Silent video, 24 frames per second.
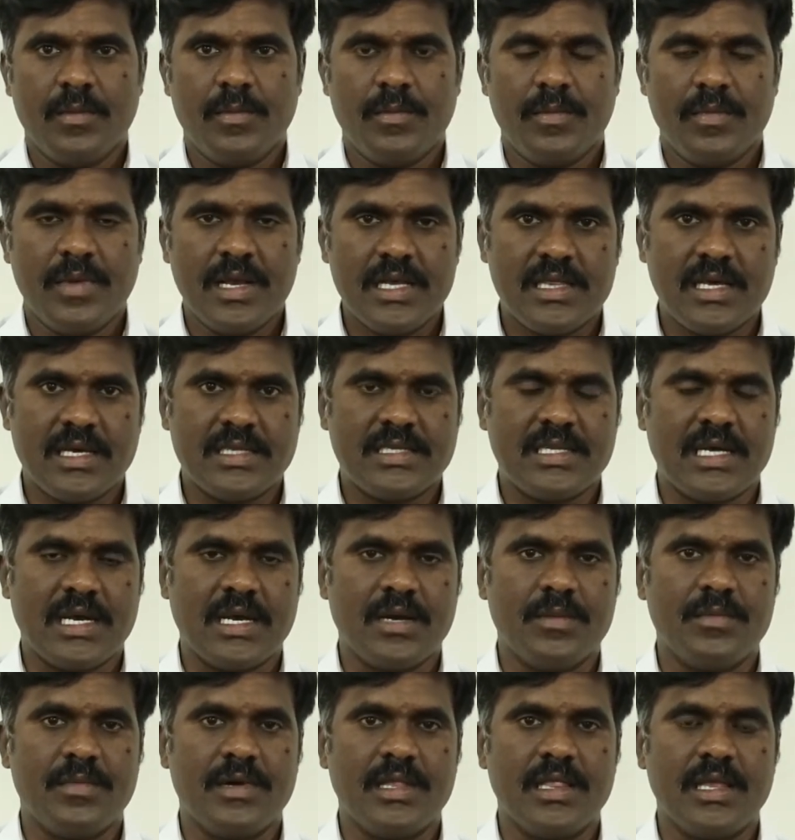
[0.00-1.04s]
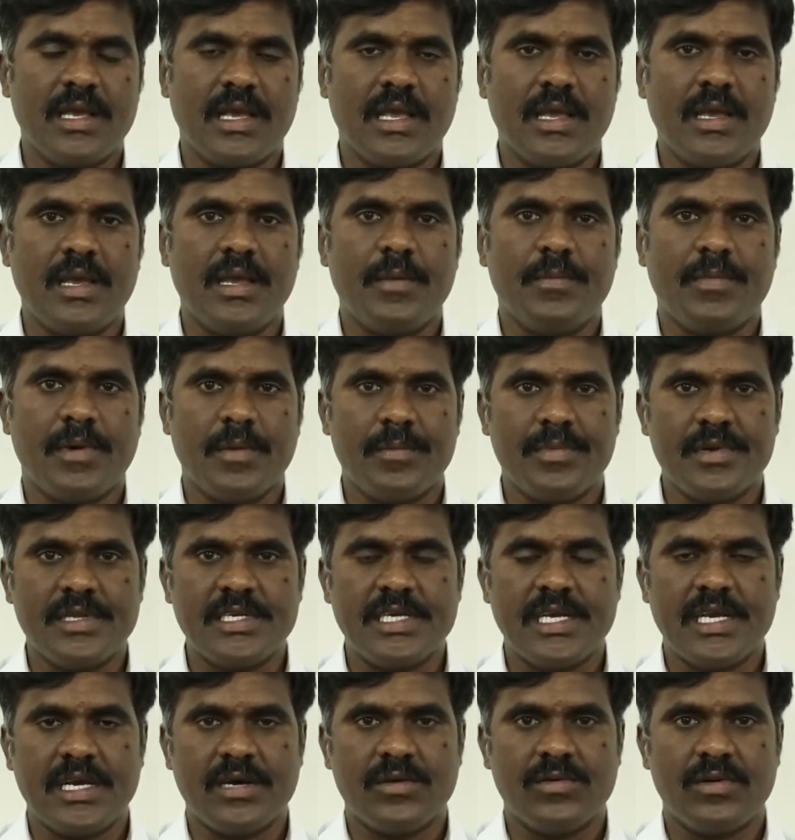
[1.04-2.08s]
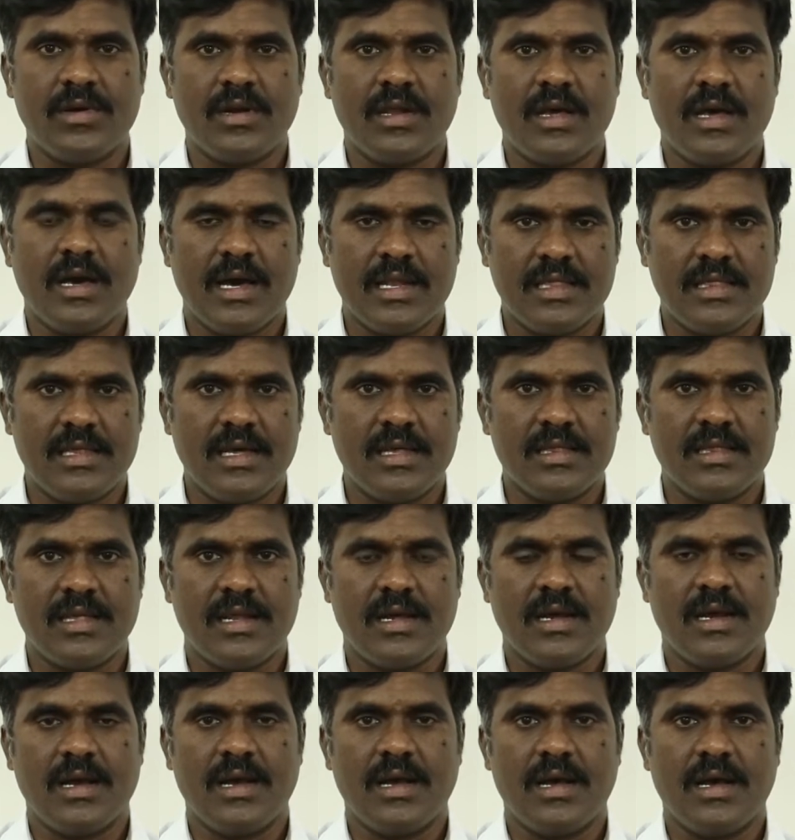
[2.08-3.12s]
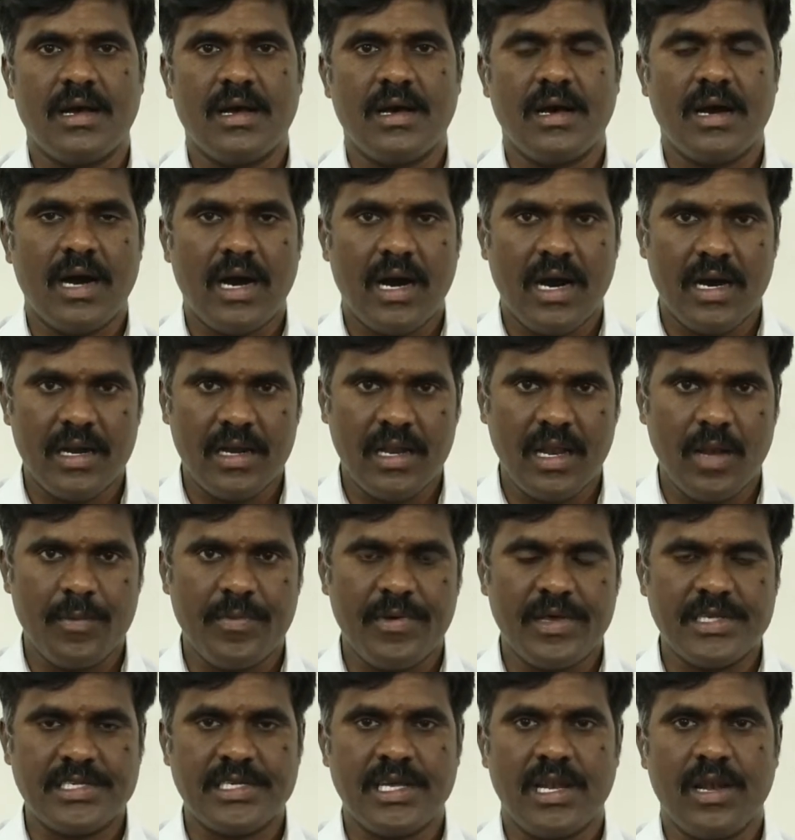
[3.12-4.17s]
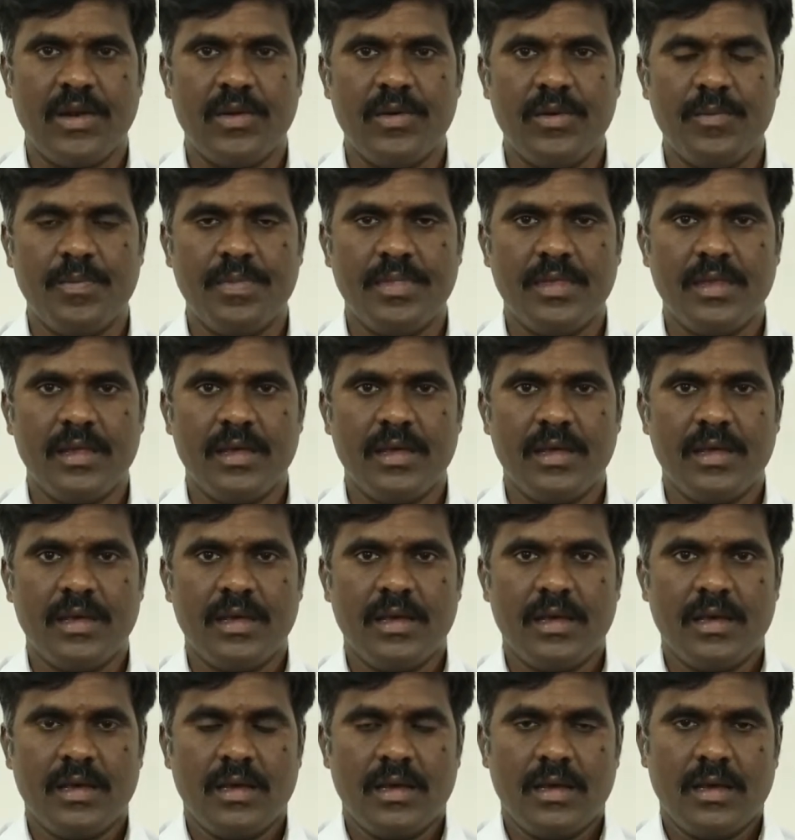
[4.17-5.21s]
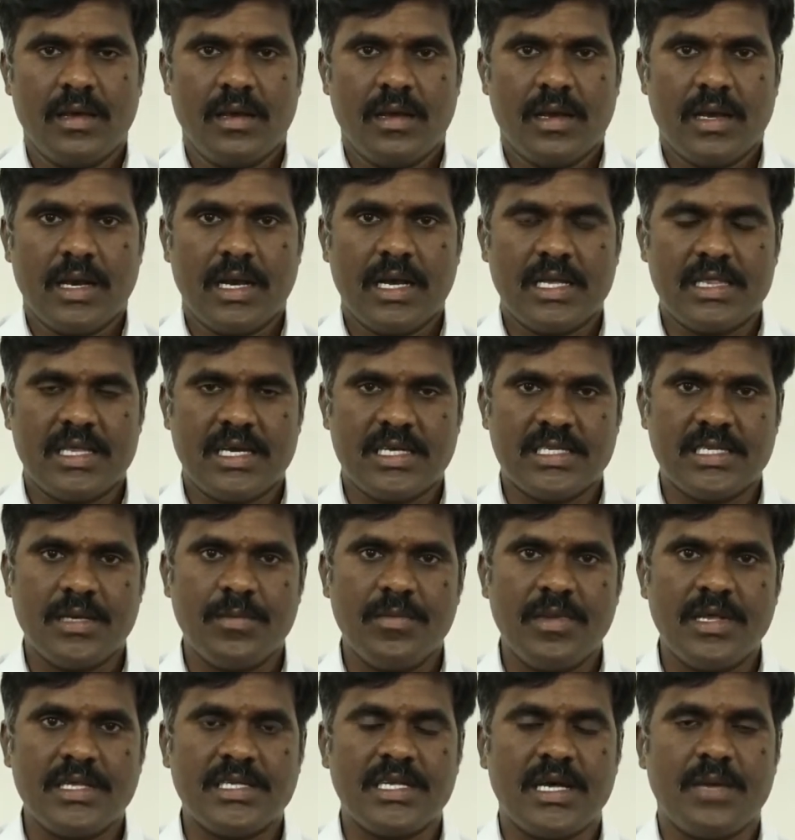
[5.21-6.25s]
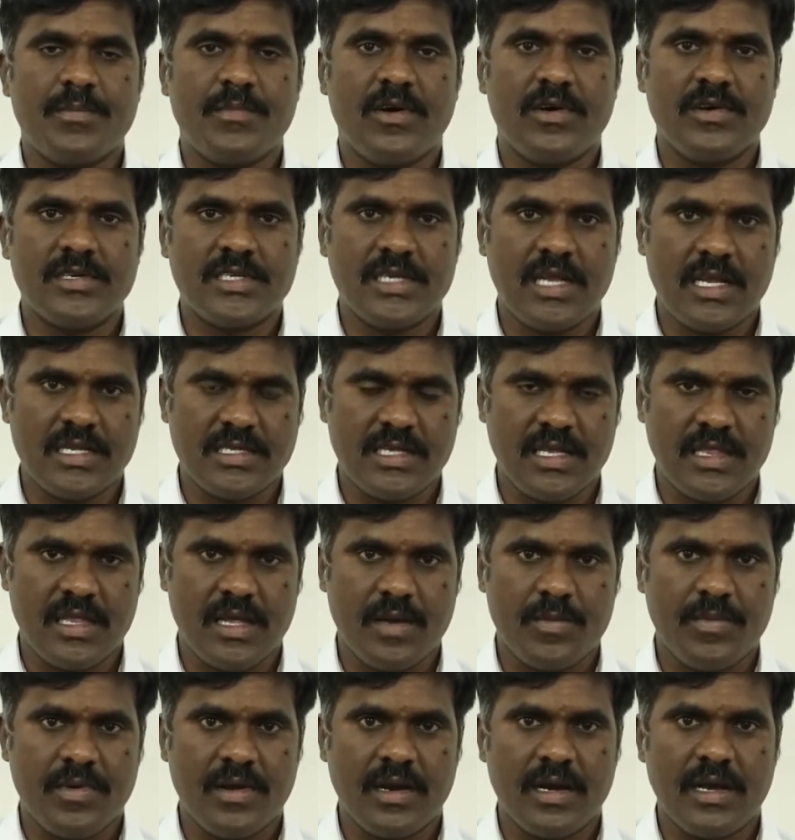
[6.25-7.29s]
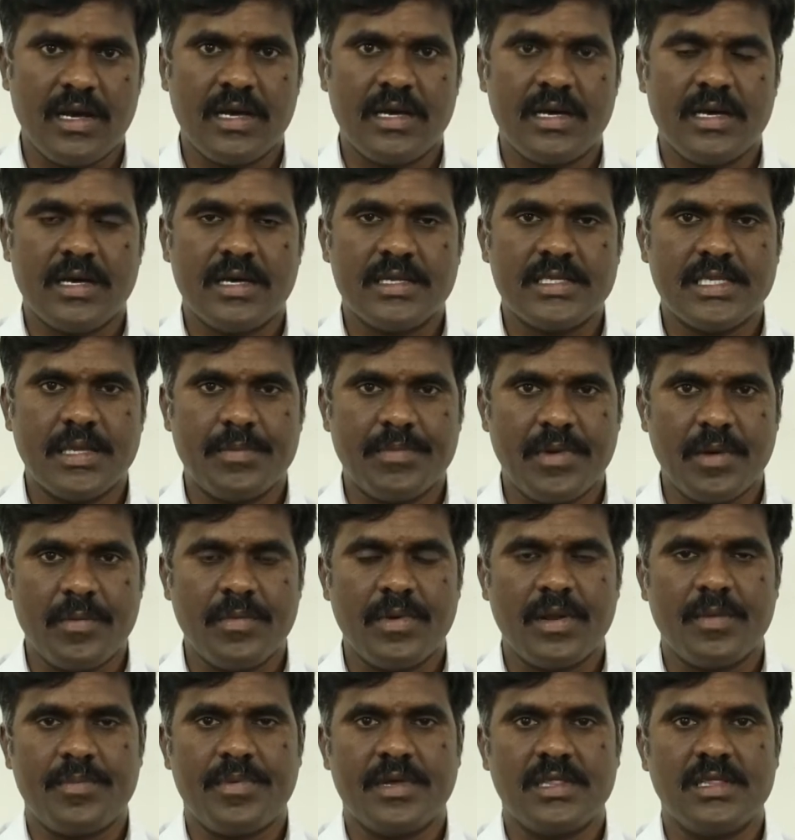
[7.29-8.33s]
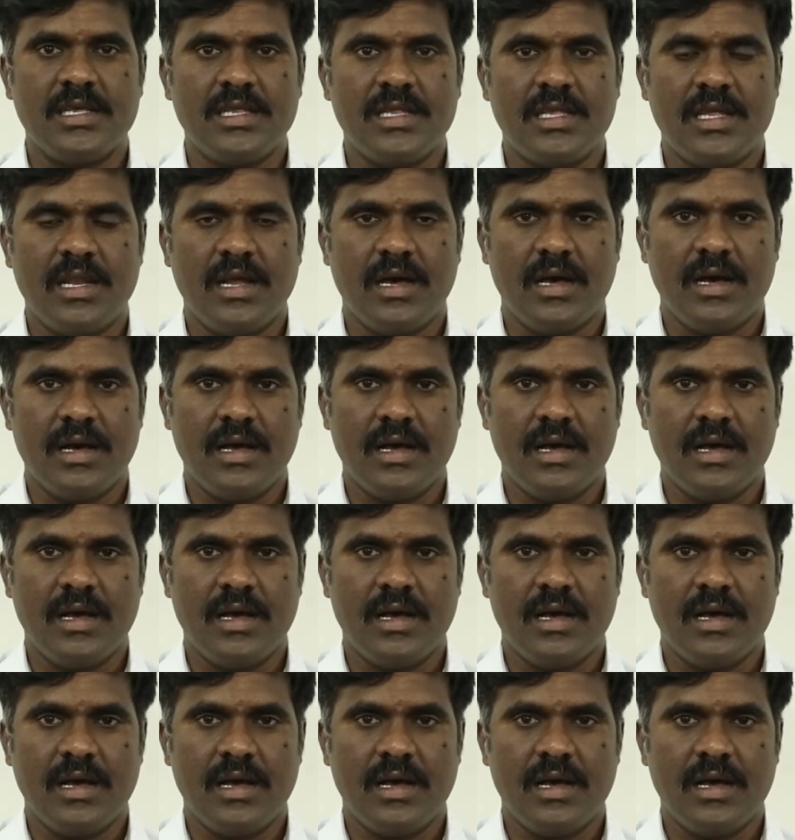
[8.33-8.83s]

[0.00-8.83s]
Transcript: మిగతా సగం మందికి పంపిణీ చేయకుండా అర్ధాంతరంగా నిలిపేసిండ్లు గత అసెంబ్లీ సమావేశాల సందర్భంగా సెప్టెంబర్ పద్దెనిమిదిన